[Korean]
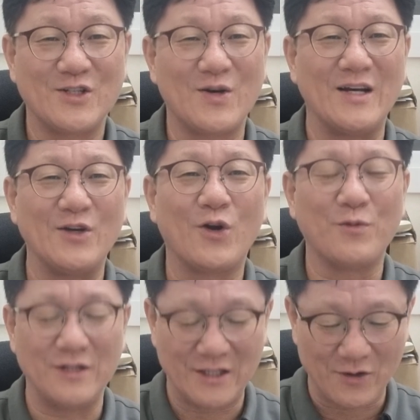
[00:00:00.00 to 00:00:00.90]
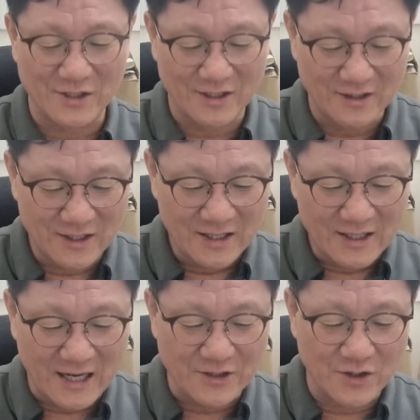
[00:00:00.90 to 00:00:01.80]
제가 여러분이 되어지기를
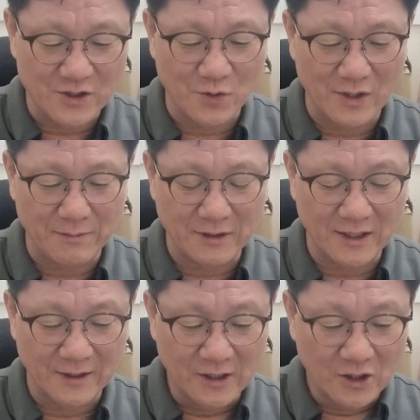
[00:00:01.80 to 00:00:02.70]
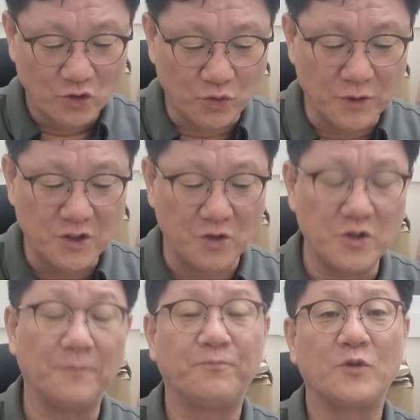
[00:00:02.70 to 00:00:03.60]
간절히 소원합니다. 두
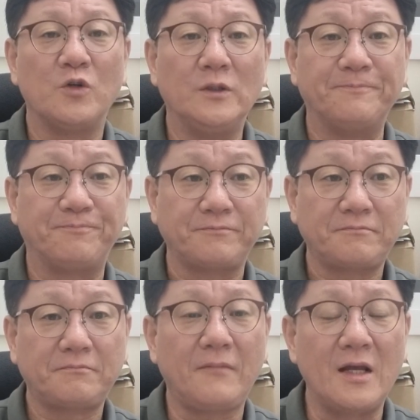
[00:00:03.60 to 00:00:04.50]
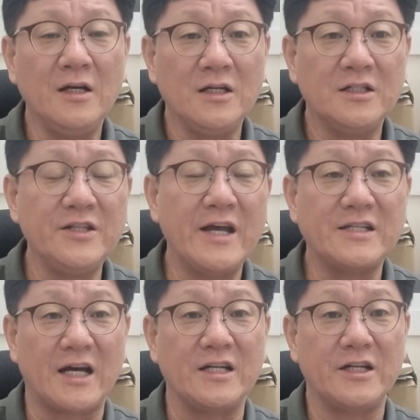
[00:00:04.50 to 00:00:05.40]
번째는요,
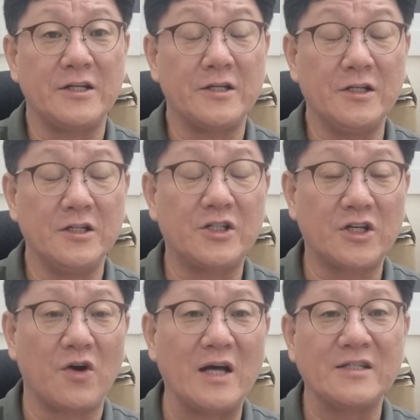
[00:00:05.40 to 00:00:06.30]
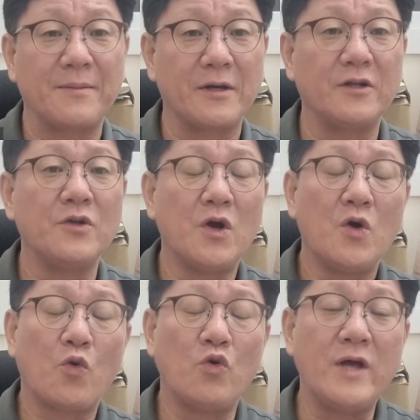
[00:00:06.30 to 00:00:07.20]
은혜의 자리를 지켜가는 사람에게는
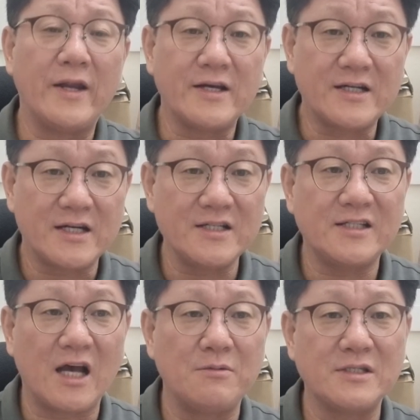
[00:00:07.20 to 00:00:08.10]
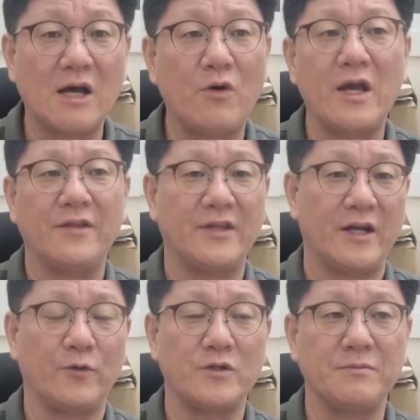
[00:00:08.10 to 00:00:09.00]
고난의 큰 싸움을 싸워야
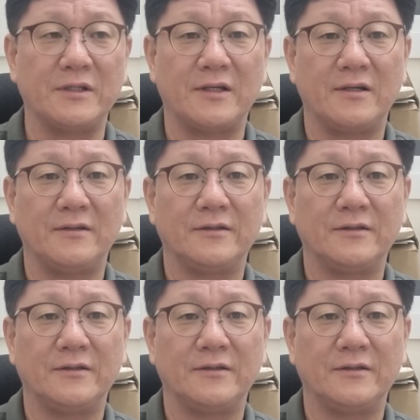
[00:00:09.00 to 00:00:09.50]
한다는 것입니다.